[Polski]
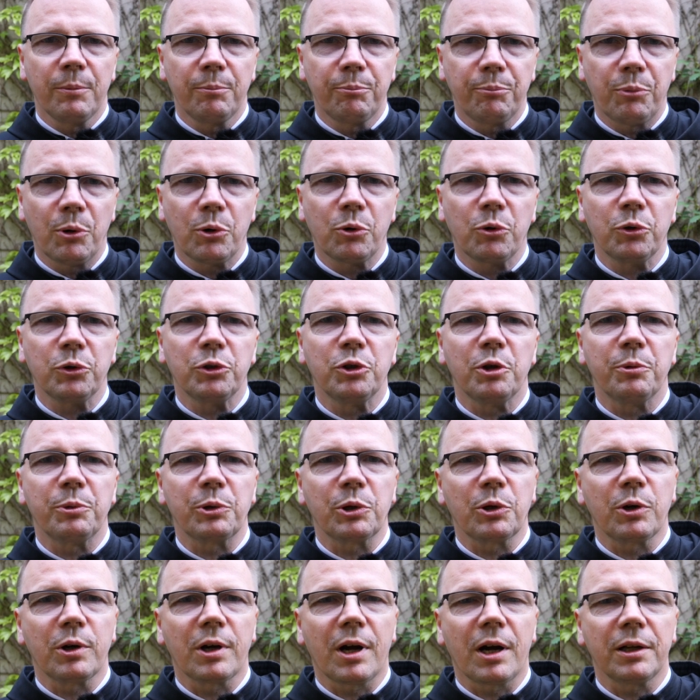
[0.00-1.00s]
Pokój dobro,
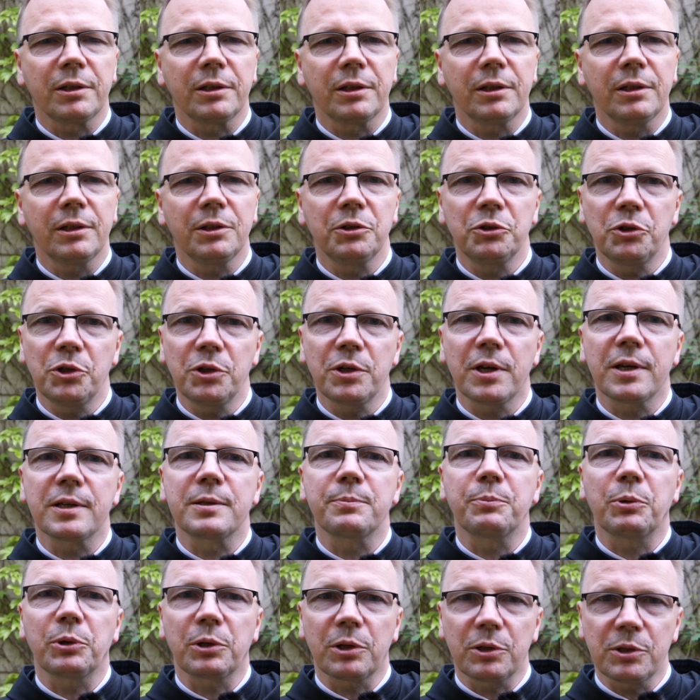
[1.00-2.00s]
kochani. Dzisiaj jest
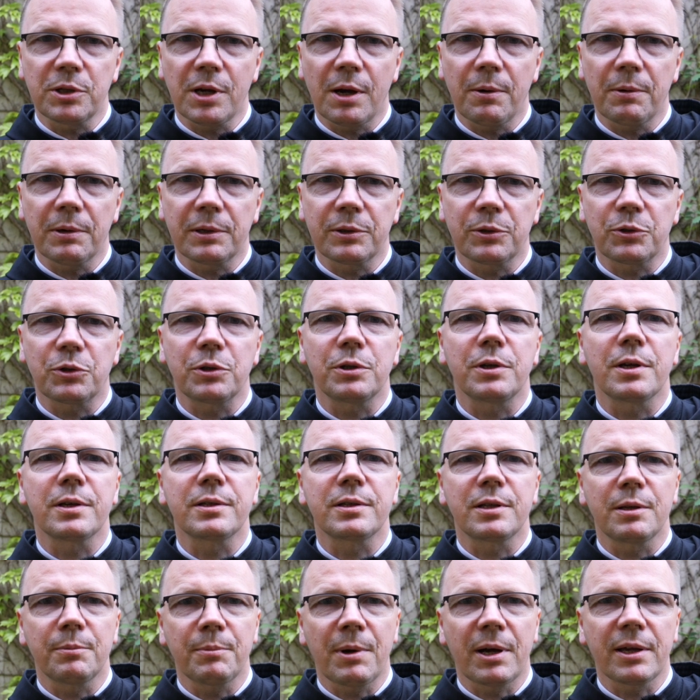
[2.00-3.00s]
poniedziałek,
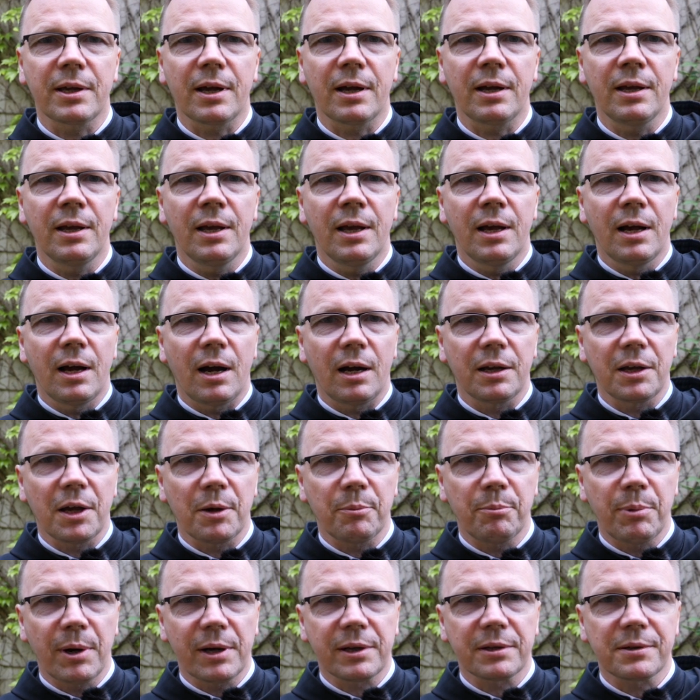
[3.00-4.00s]
30 maja, a ja
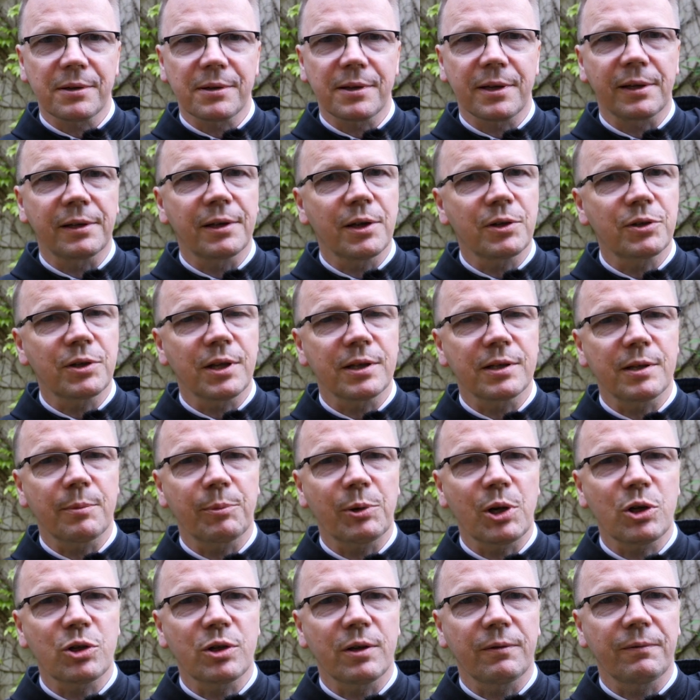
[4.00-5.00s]
bardzo serdecznie
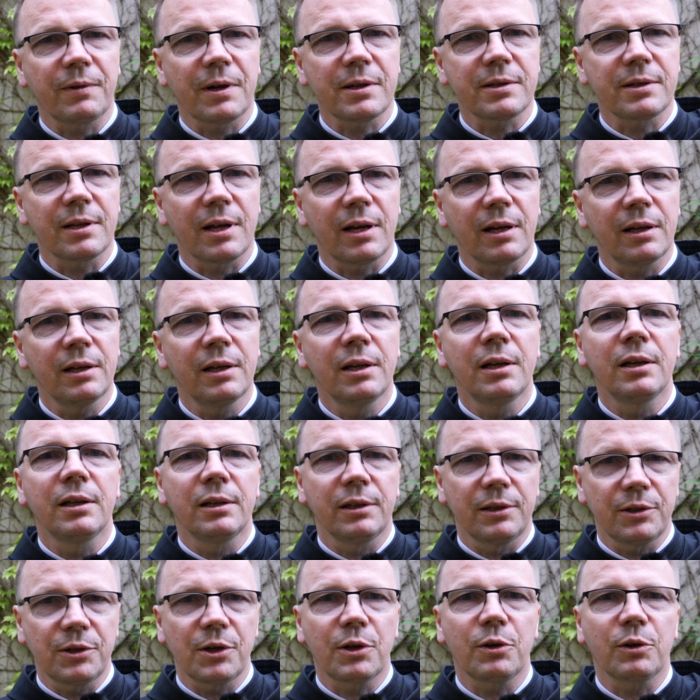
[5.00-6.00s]
zapraszam Was na
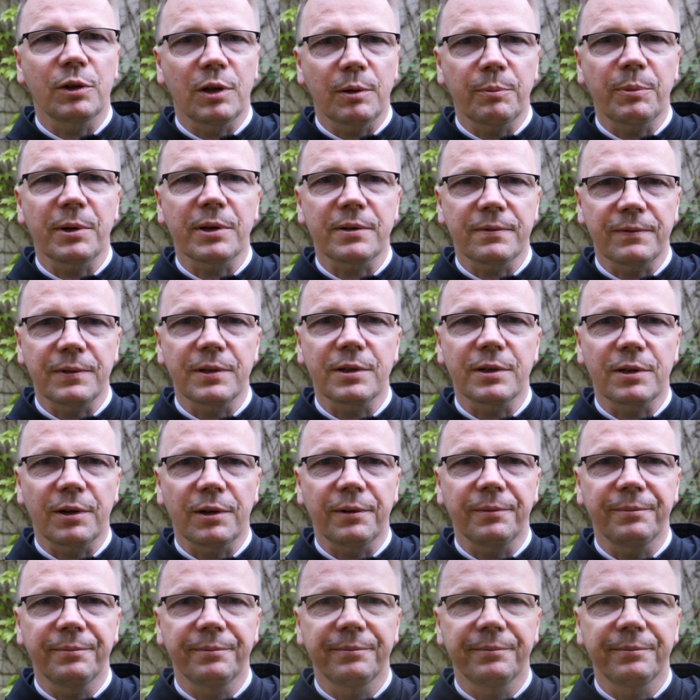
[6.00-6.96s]
Zielone Pastwisko.